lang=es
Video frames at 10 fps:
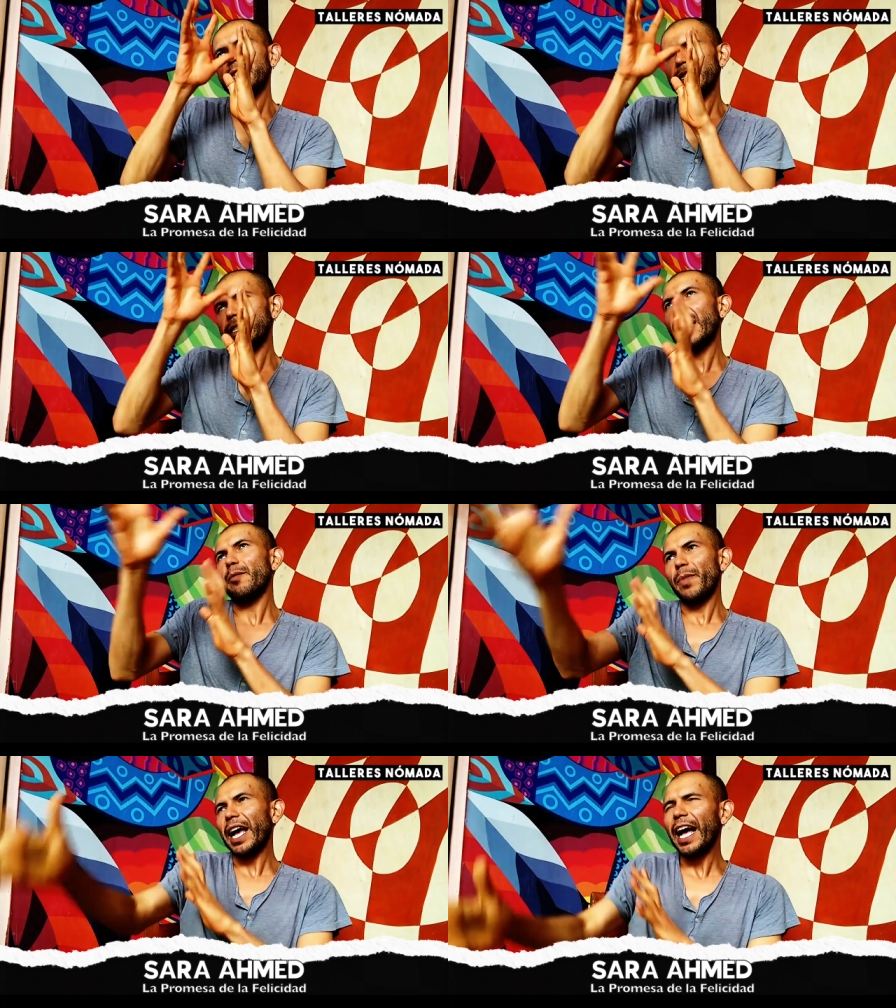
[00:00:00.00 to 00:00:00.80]

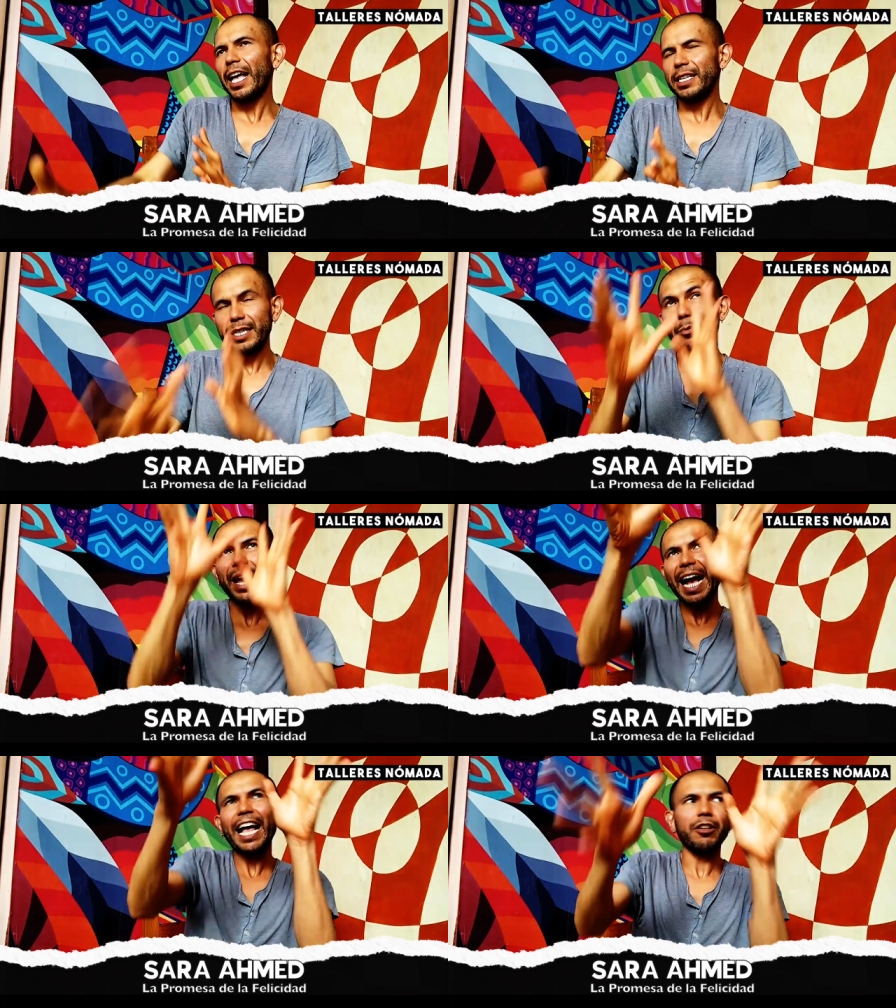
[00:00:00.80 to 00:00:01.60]
está, pega, está
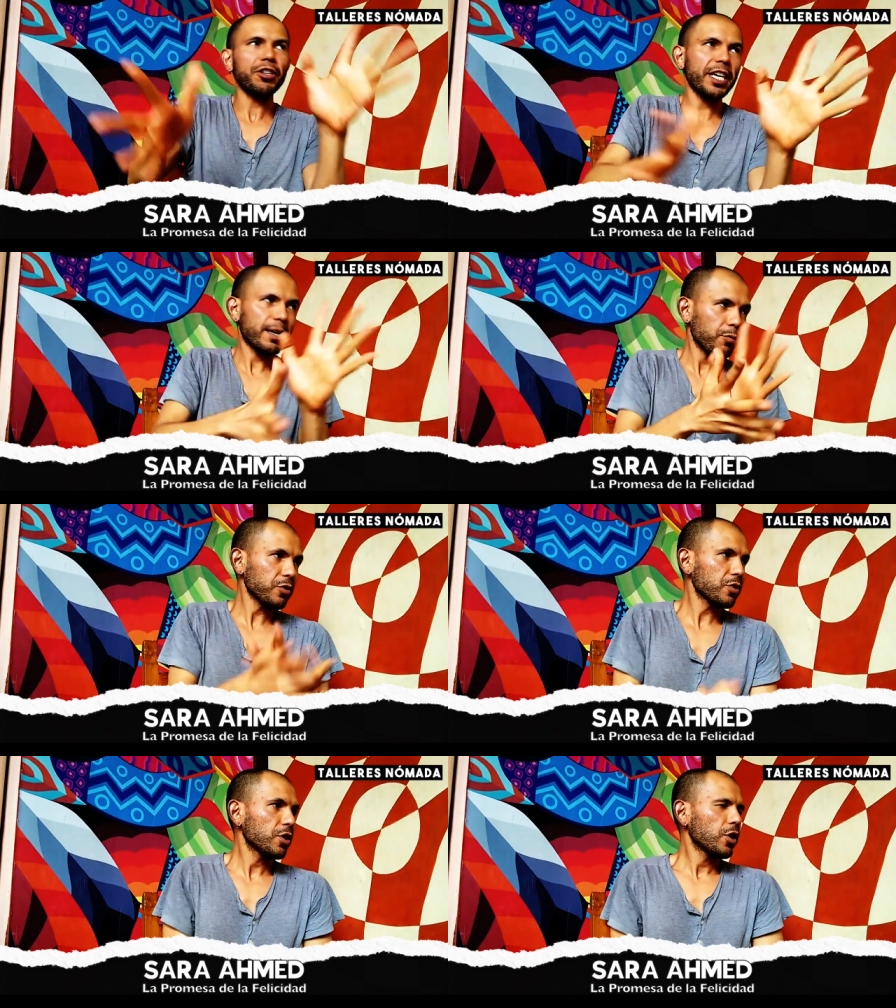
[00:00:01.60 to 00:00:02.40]
pegado,
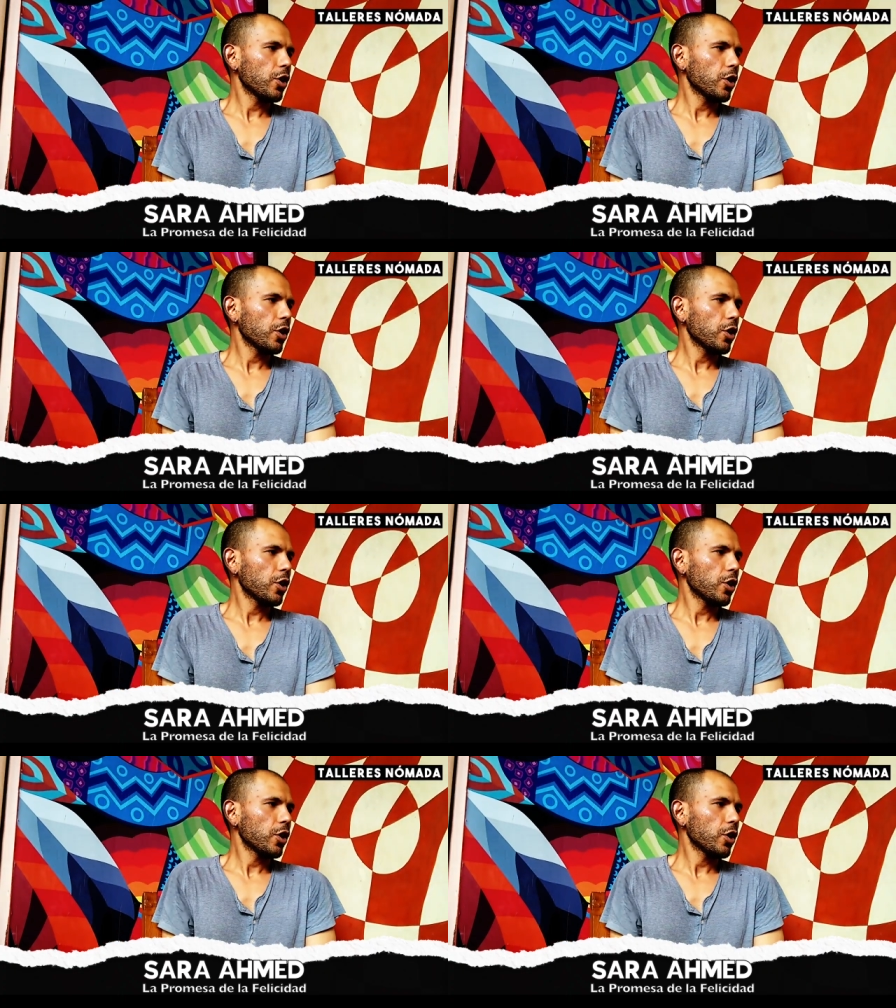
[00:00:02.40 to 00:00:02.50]
digamos,